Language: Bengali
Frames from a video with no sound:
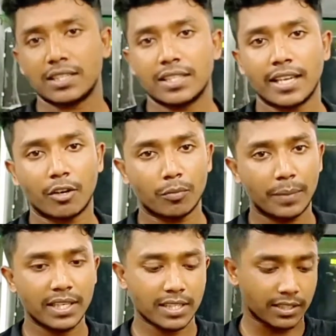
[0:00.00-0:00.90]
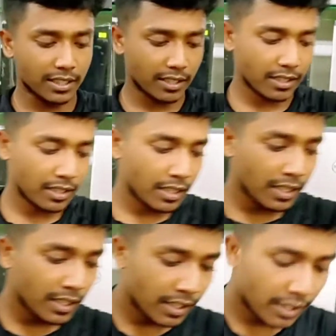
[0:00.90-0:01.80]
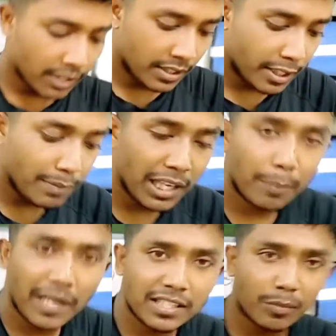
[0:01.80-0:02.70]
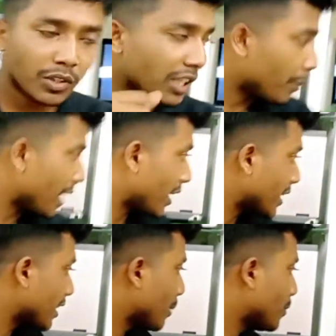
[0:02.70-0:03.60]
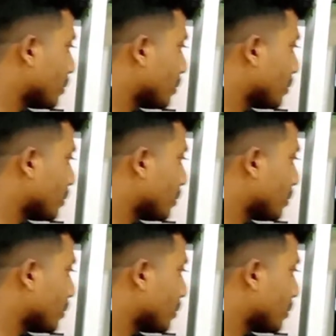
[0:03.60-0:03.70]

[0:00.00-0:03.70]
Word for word: কাছ থেকে এখন পেয়ে যাচ্ছেন সিমিলার প্রাইসের মধ্যে আমি আরেকটি ল্যাপটপ